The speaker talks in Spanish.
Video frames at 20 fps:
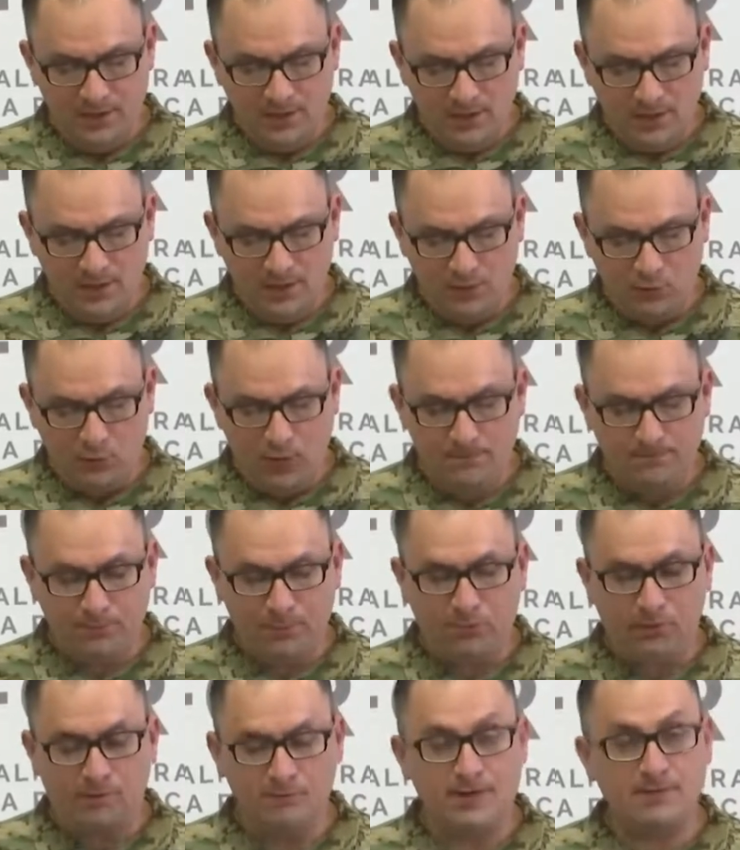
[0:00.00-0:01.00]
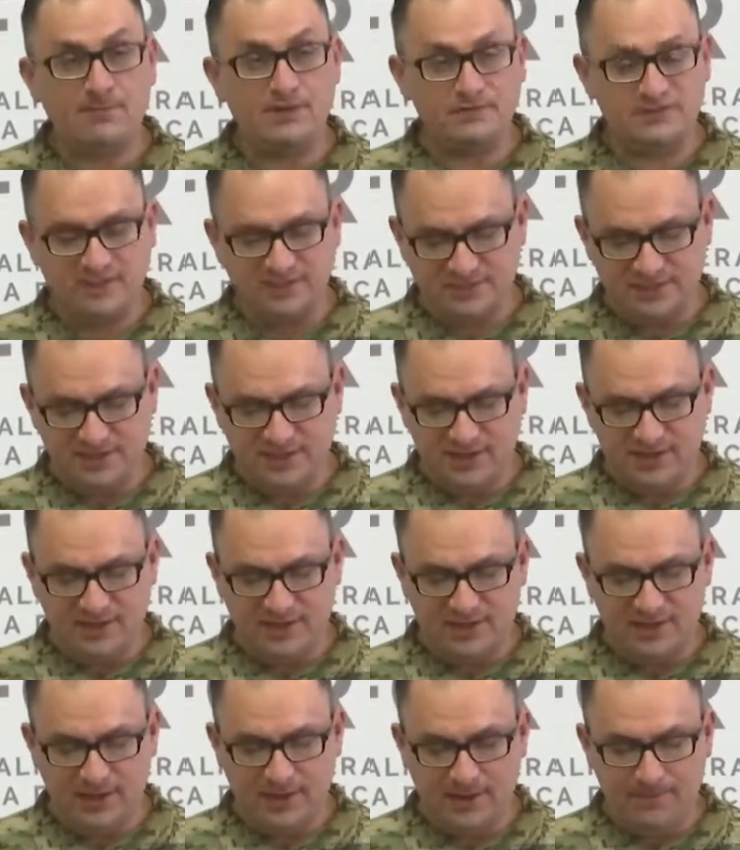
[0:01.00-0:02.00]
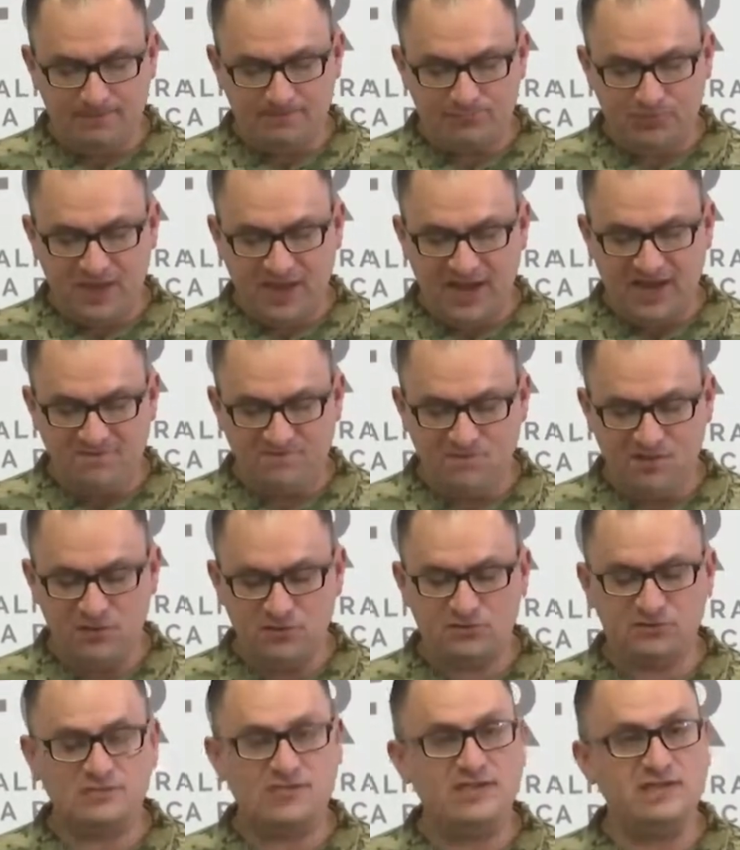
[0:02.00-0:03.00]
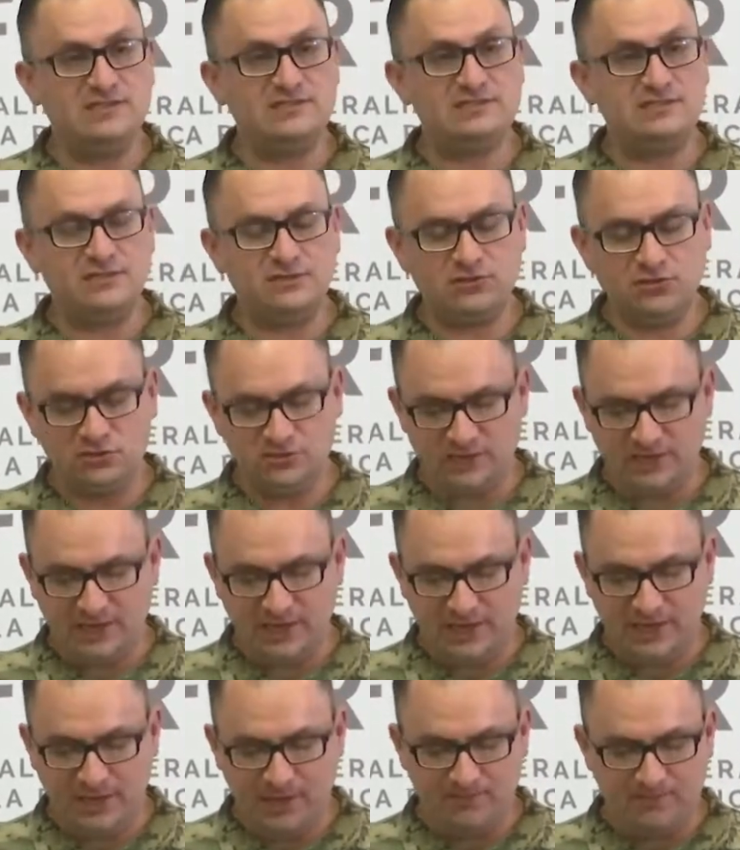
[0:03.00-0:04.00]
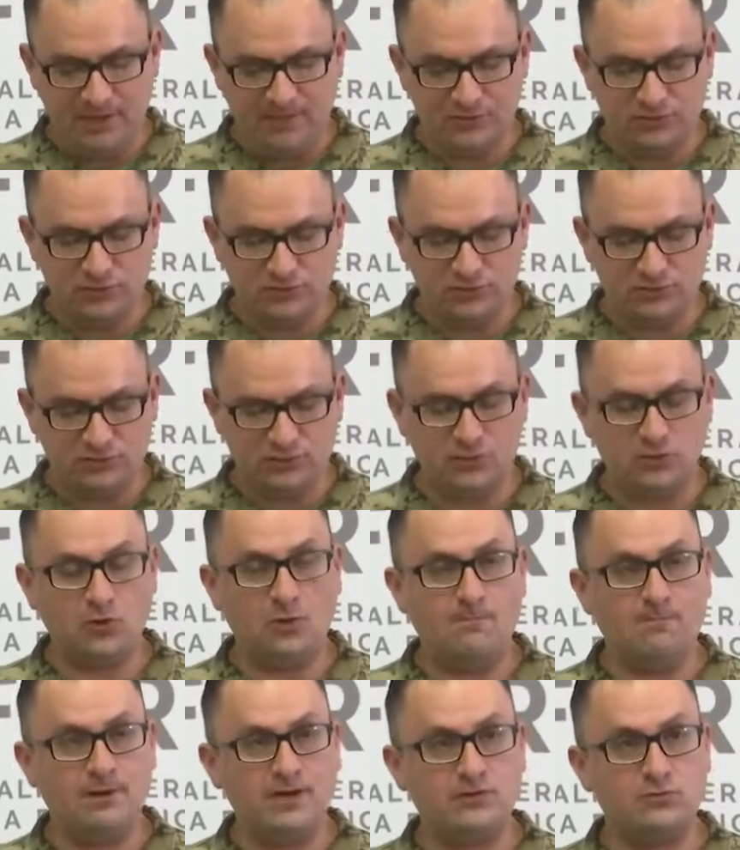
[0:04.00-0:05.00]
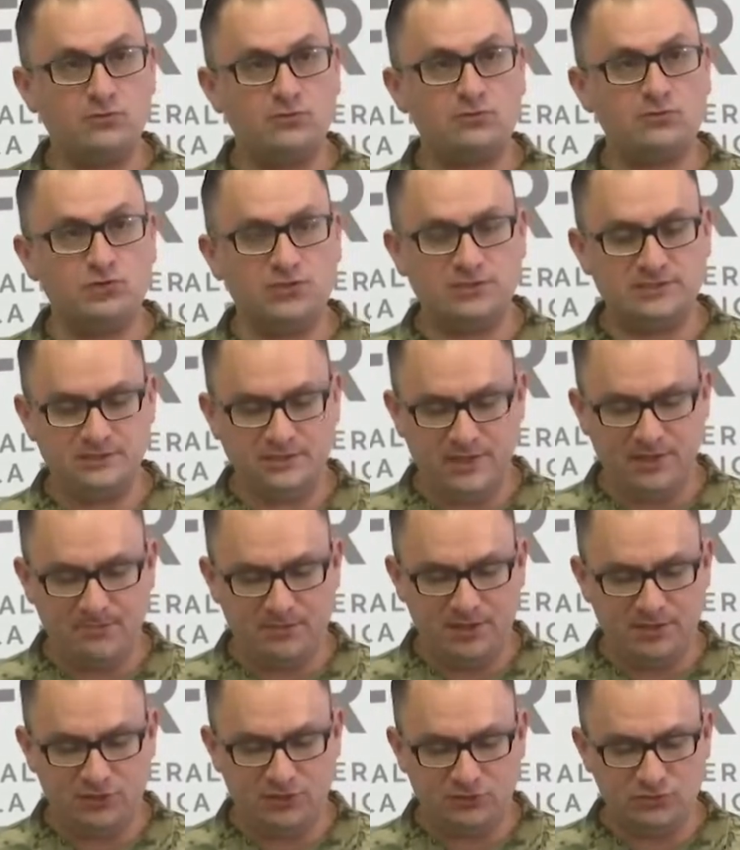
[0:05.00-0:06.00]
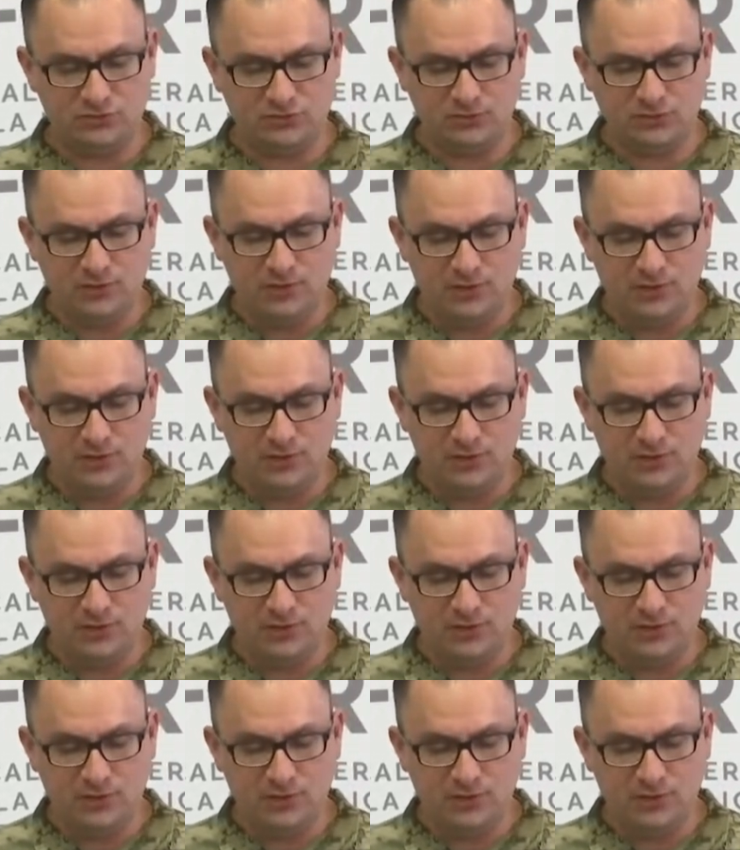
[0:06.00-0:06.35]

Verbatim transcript: la cual probablemente se dedica a envíos ilícitos de cargamentos con precursores químicos